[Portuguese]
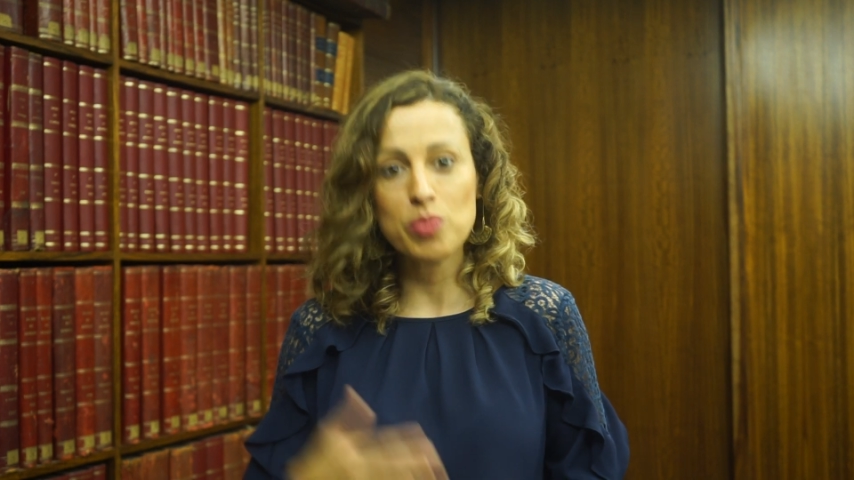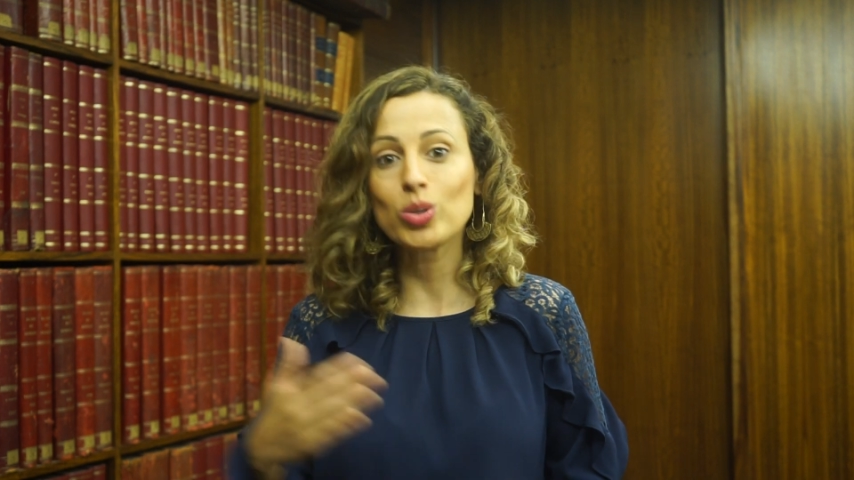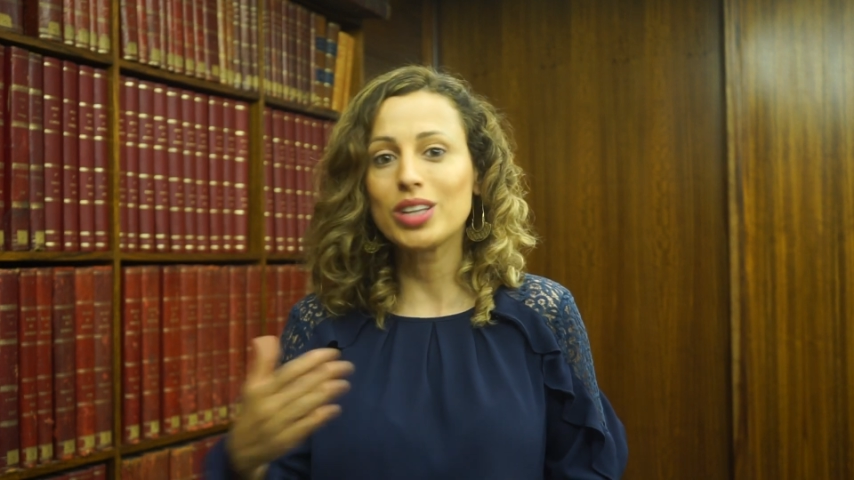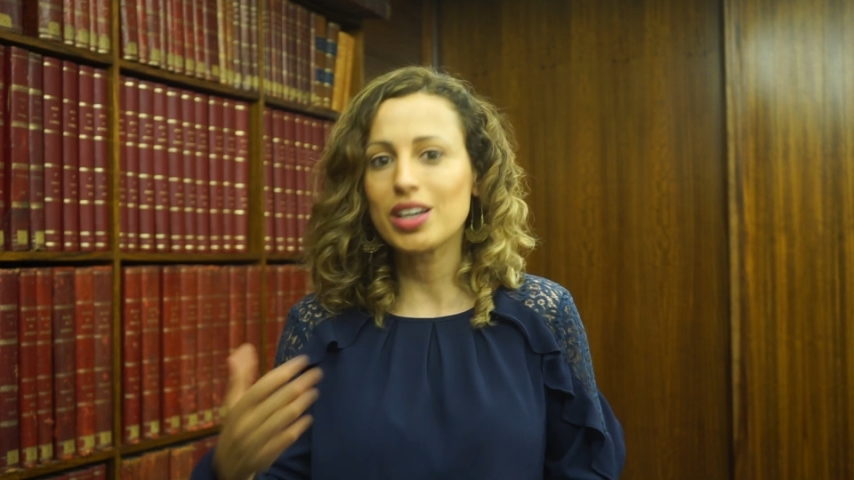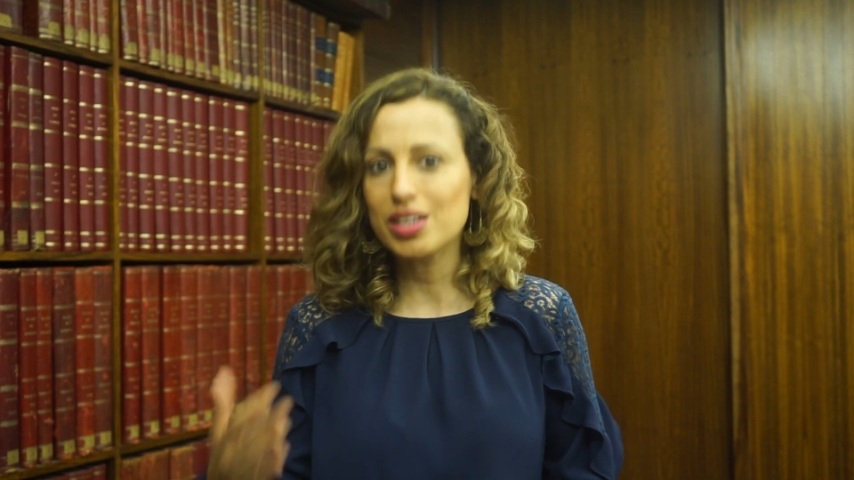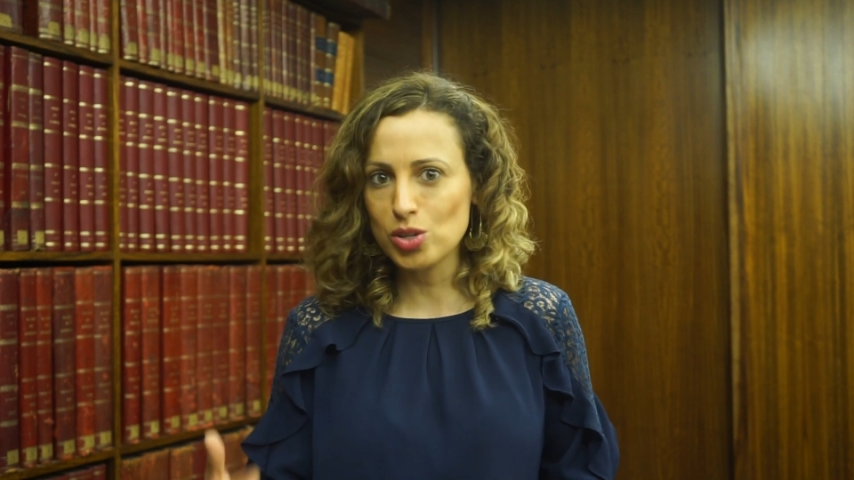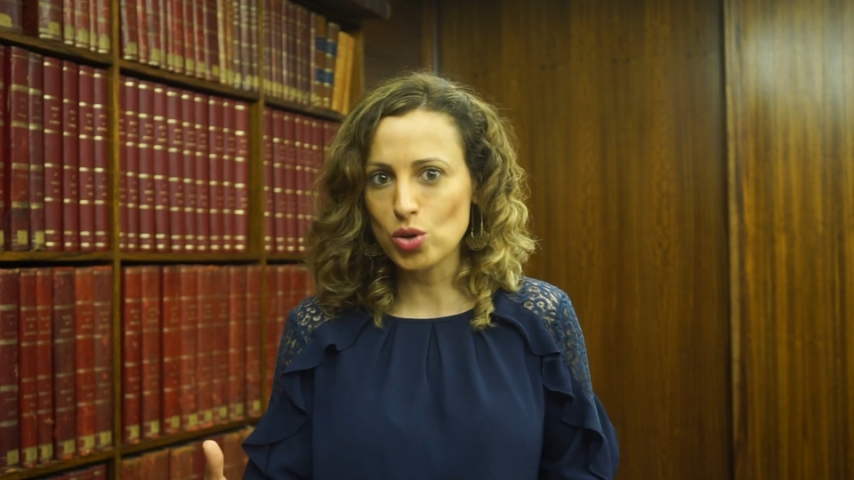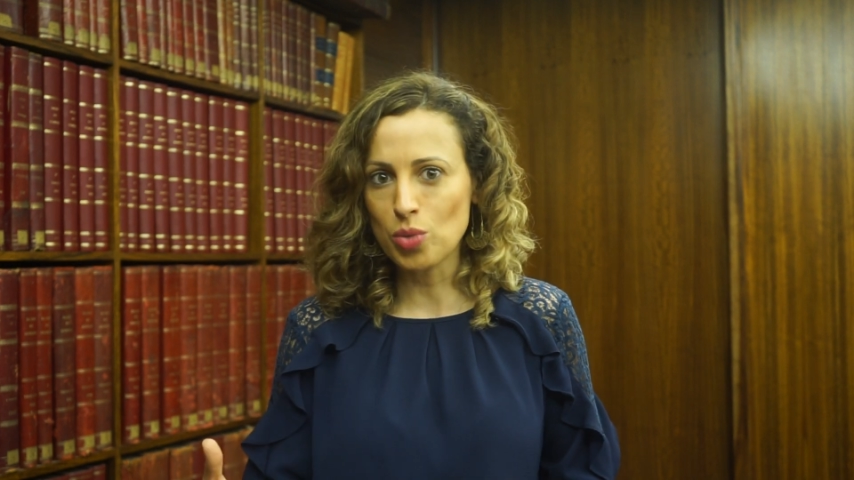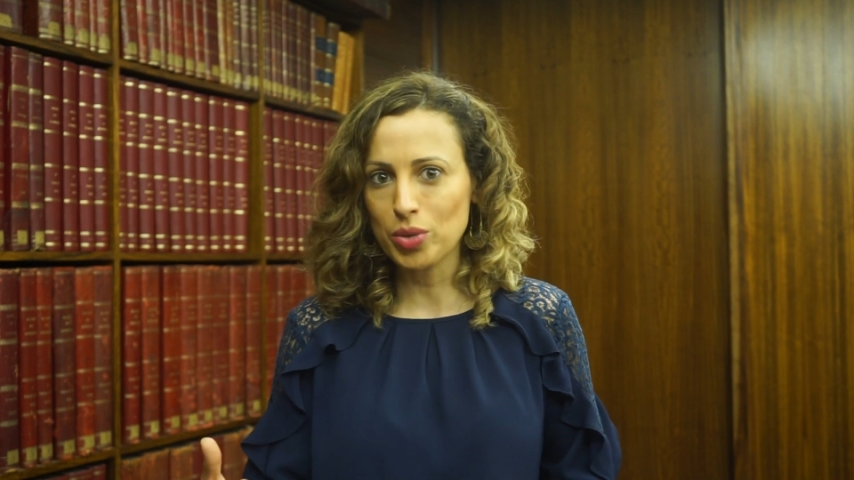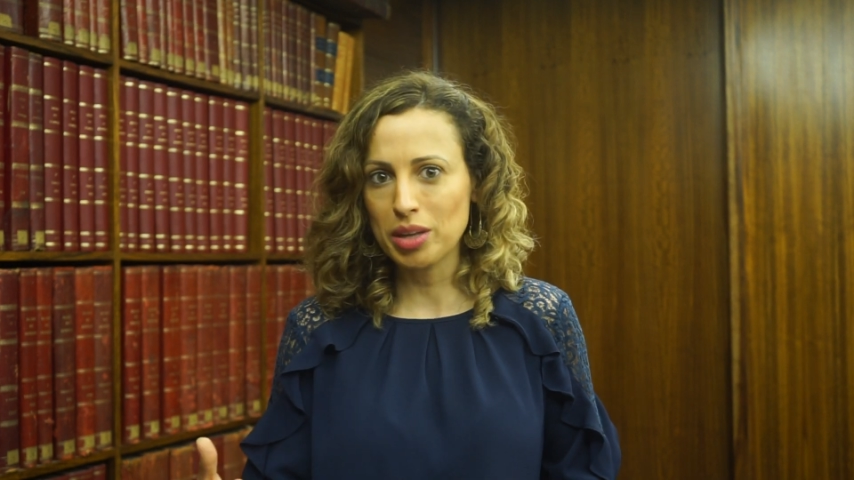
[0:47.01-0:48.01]
mudança de
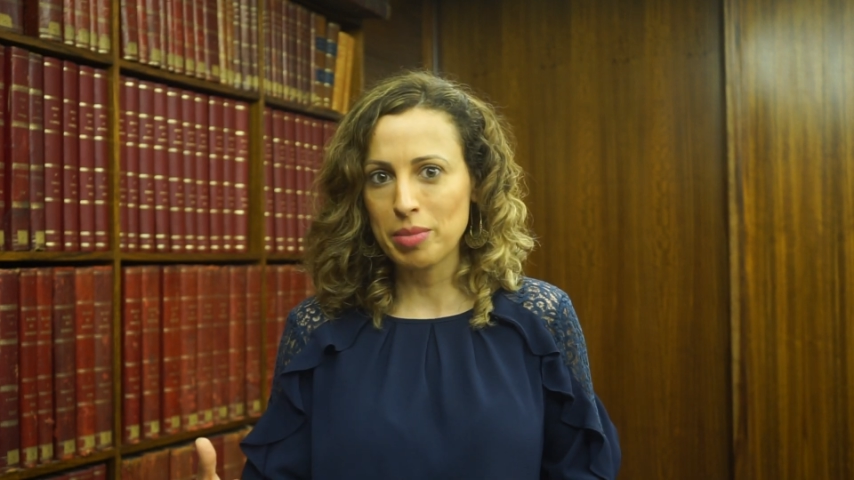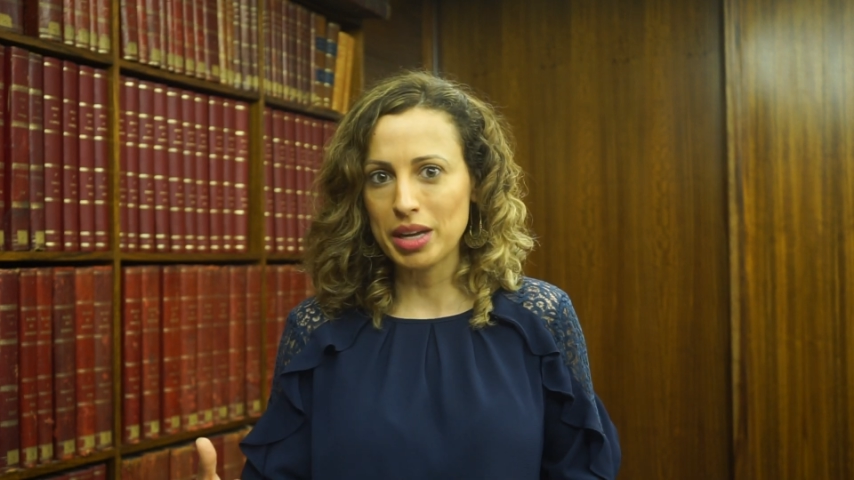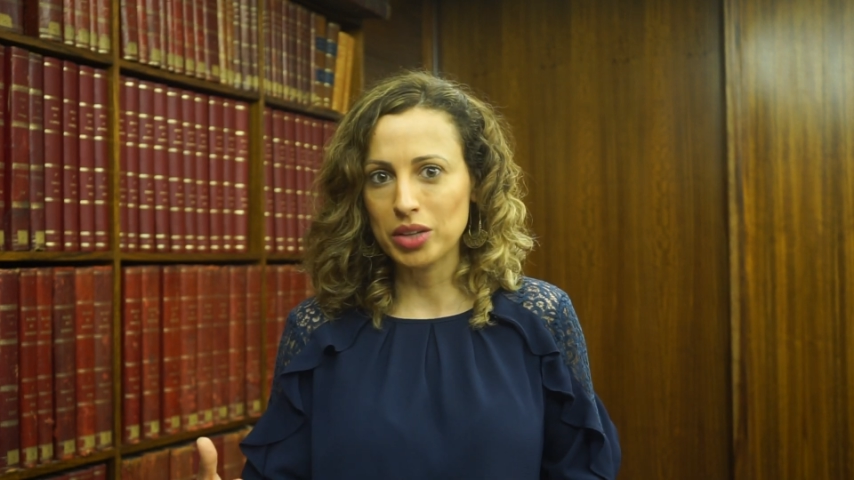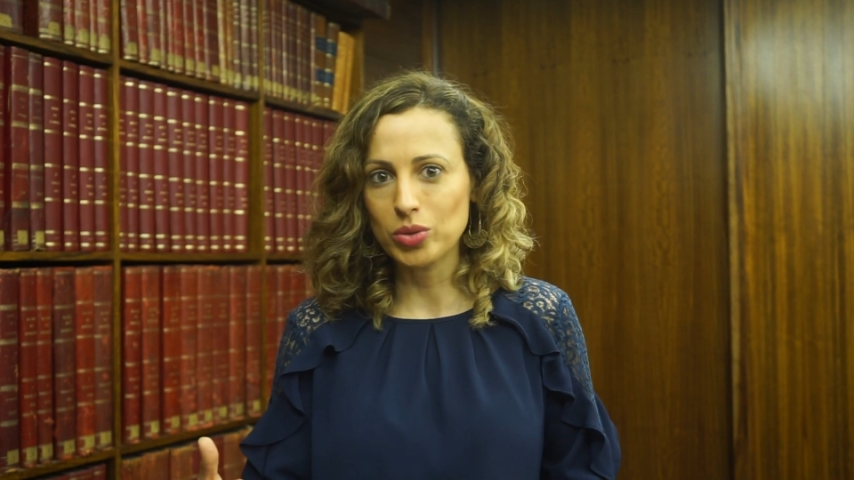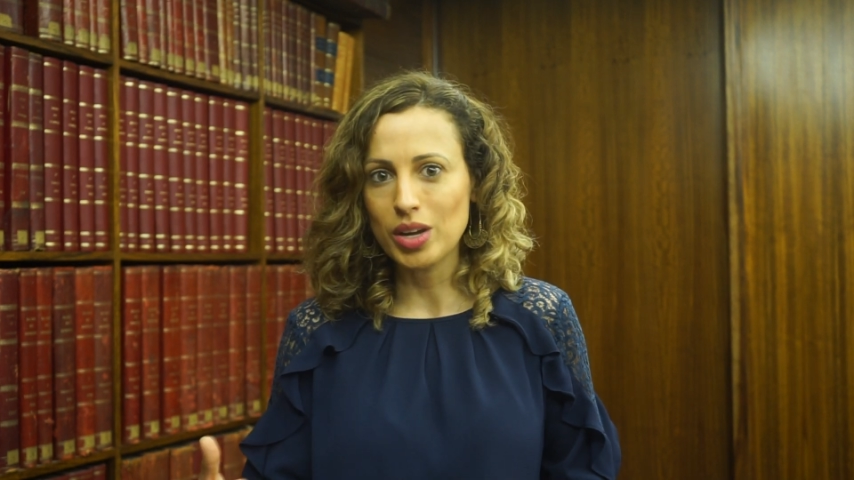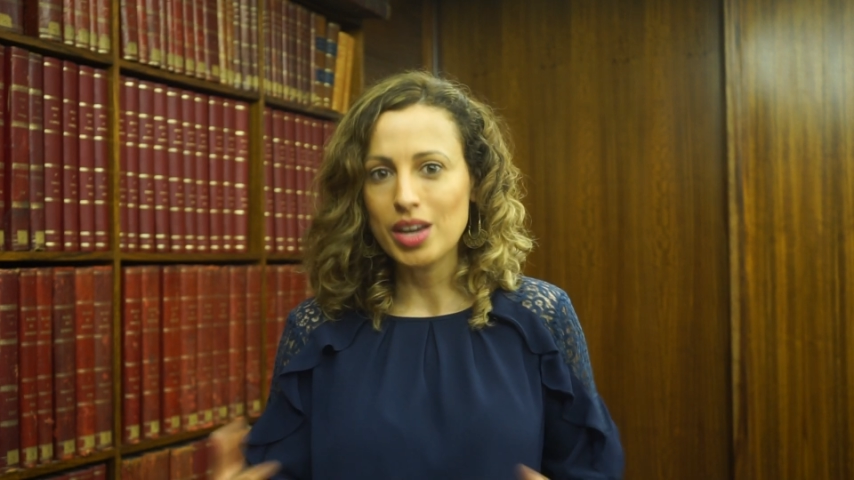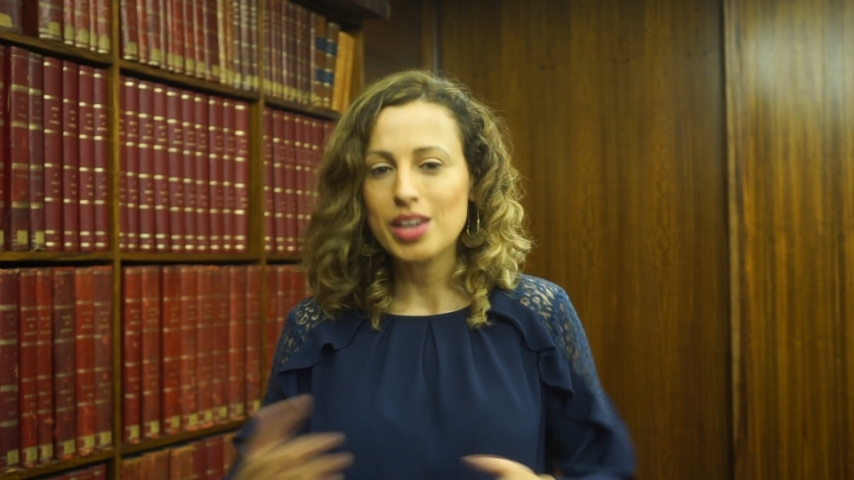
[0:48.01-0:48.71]
comportamento,